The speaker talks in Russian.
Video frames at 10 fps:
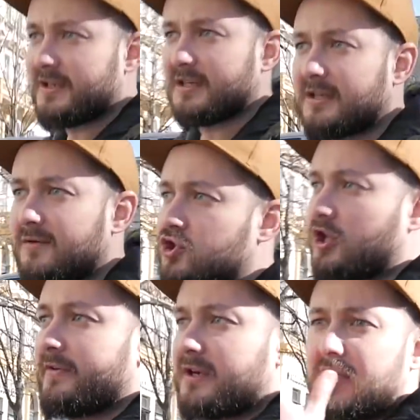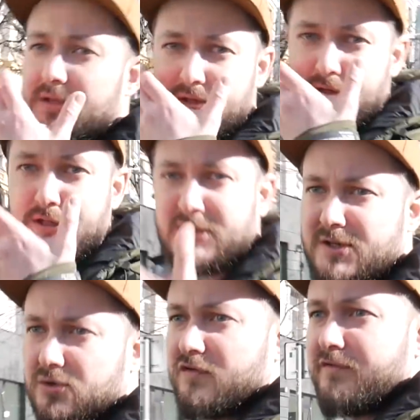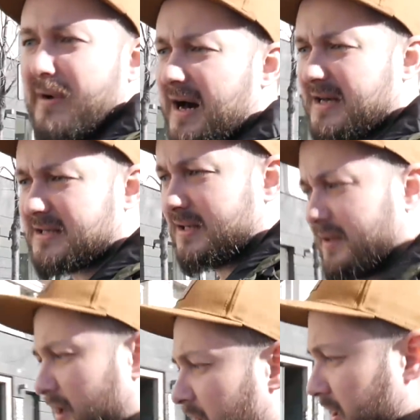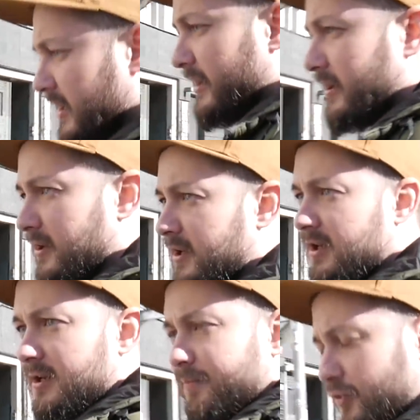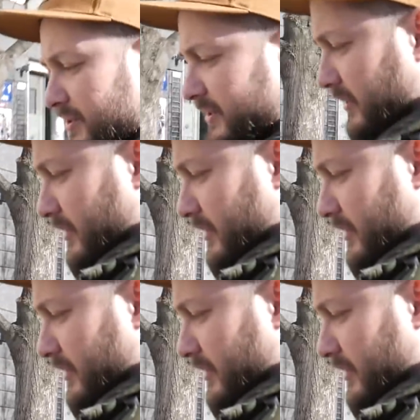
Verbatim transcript: ни одного человека нету в маске или просто,